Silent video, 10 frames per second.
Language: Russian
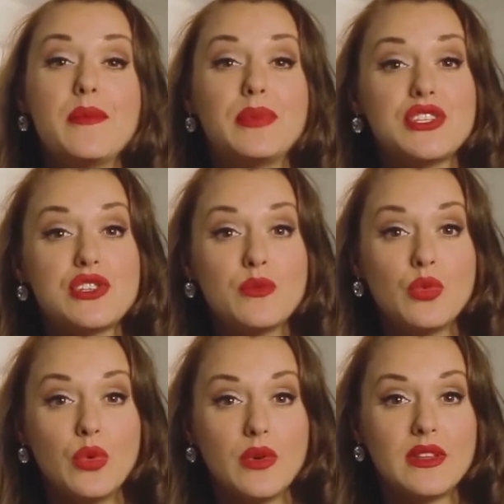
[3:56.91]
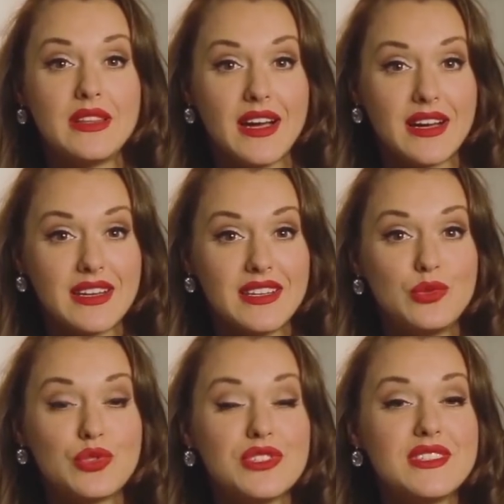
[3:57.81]
Почему? так
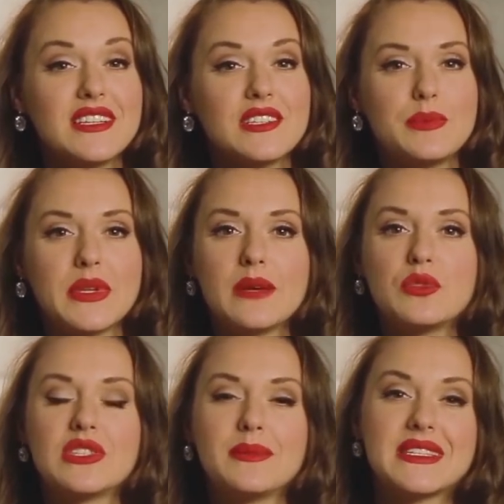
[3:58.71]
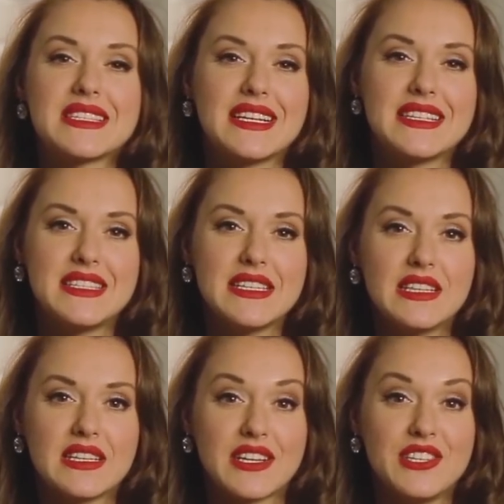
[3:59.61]
нужно делать. Потому что места
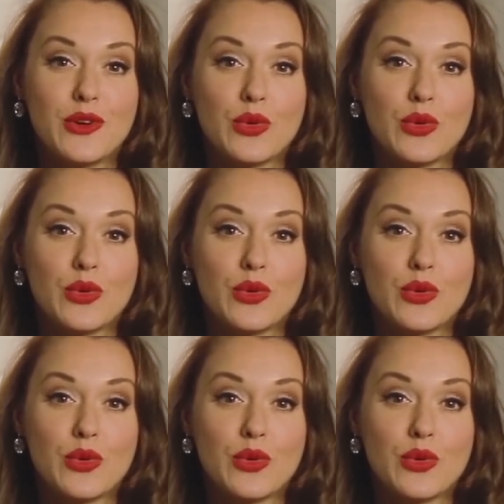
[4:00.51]
силы, как ни